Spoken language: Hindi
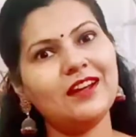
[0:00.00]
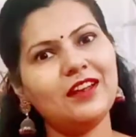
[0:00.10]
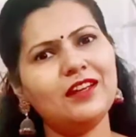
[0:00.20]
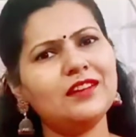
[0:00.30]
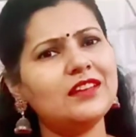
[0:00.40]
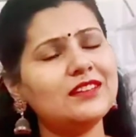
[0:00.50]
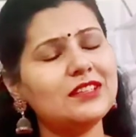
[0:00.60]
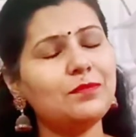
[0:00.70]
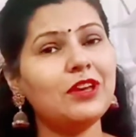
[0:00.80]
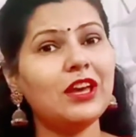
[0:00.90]
कलर
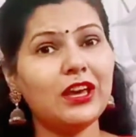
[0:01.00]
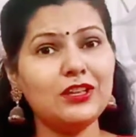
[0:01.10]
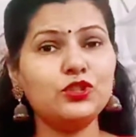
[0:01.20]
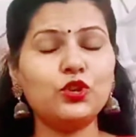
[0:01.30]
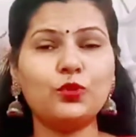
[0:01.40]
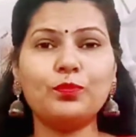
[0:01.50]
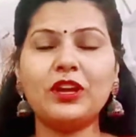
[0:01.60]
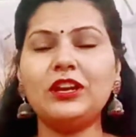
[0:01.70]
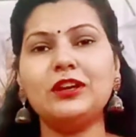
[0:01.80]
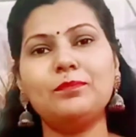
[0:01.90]
किसी भी एज ग्रुप
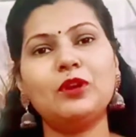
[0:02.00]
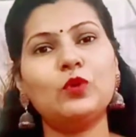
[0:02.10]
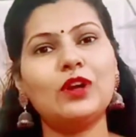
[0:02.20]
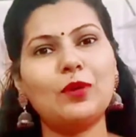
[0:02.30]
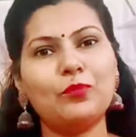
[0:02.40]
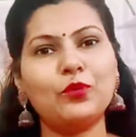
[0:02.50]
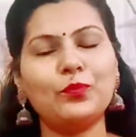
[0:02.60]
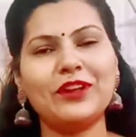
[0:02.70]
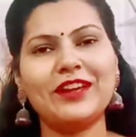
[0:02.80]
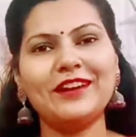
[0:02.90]
के लिए बिल्कुल
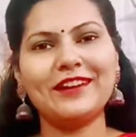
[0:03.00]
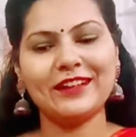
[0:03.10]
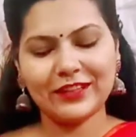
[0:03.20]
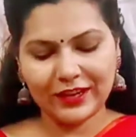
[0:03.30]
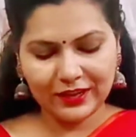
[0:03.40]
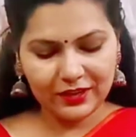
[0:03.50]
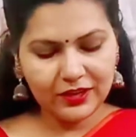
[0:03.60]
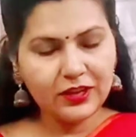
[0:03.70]
अप्रोप्रिएट रहता है